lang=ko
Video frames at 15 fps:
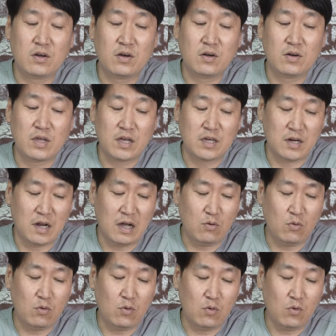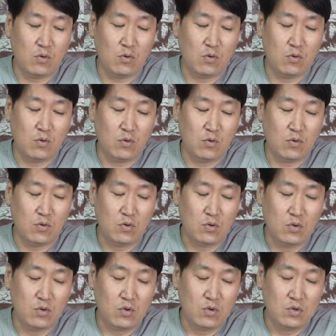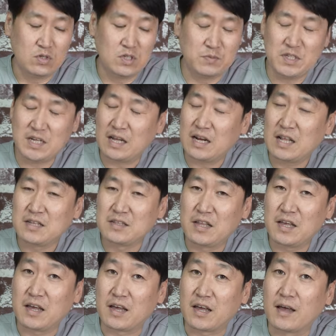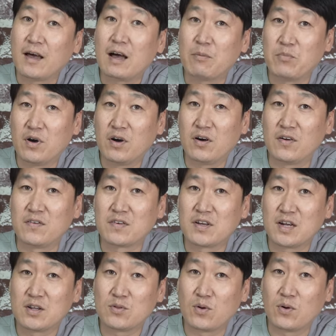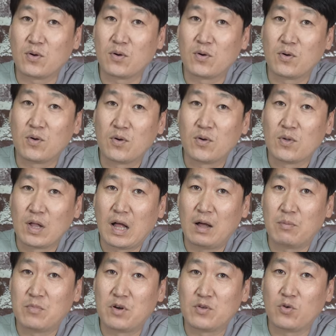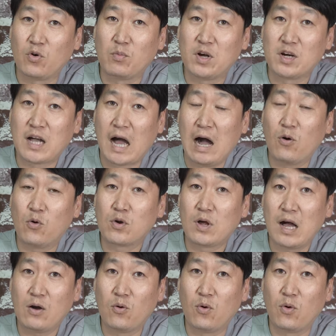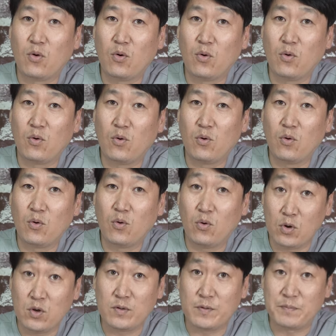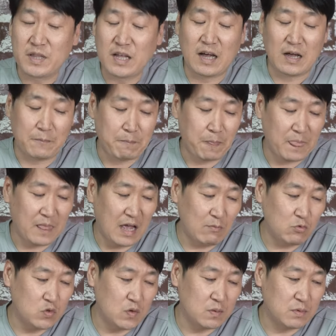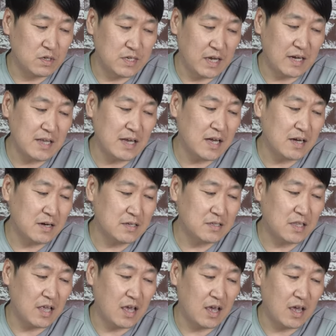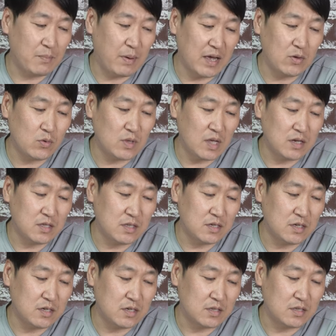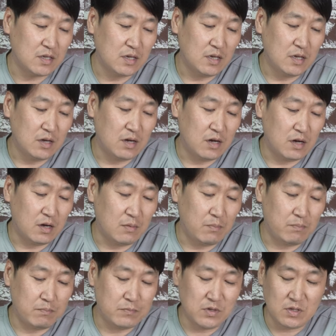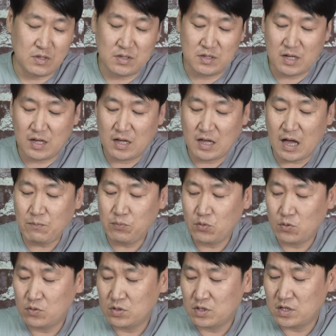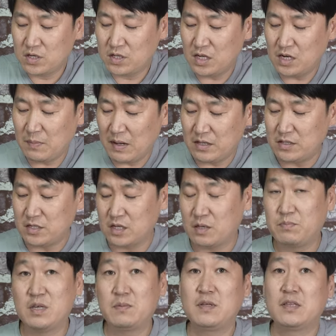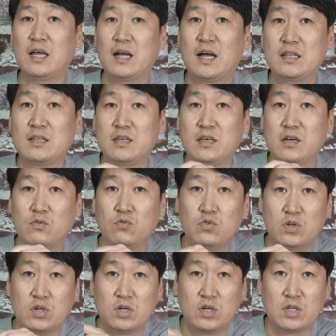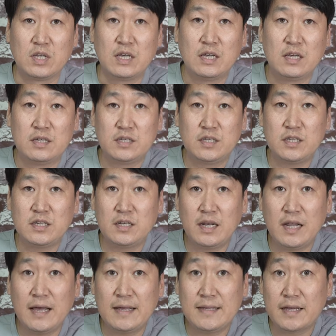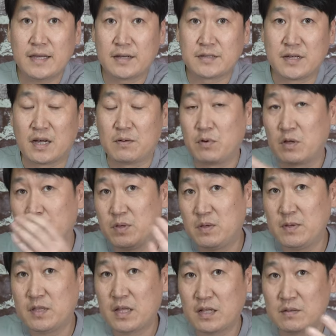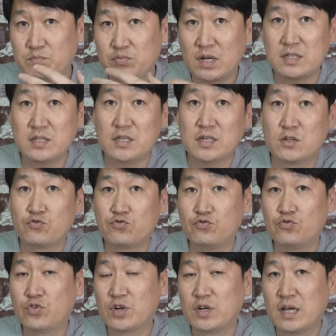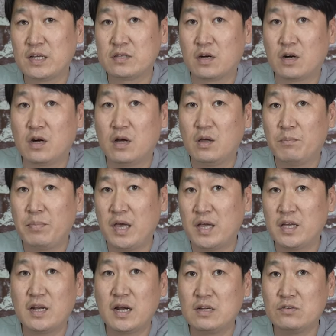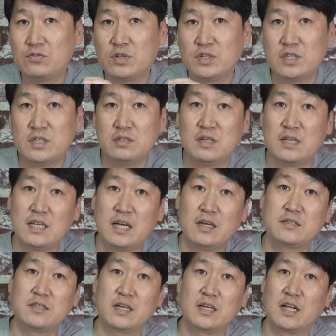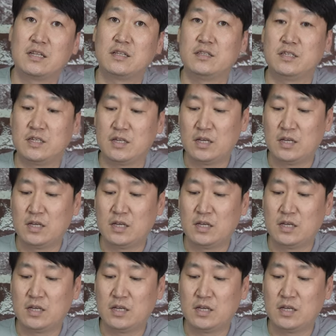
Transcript: 어, 얘기를 하고 싶진 않았는데 한번 그래도 한번 욕먹을 각오를 하고 올립니다. 아무튼 뭐 제가 생각을 했을 때 바이오탄이든 어 이제 앞으로는 이런 일반적인 비비탄 같은 경우는 실내 사격장, 뭐 비비탄 플라스틱을 수거를 해서 폐기를 할 수 있는 실내 사격장이라든지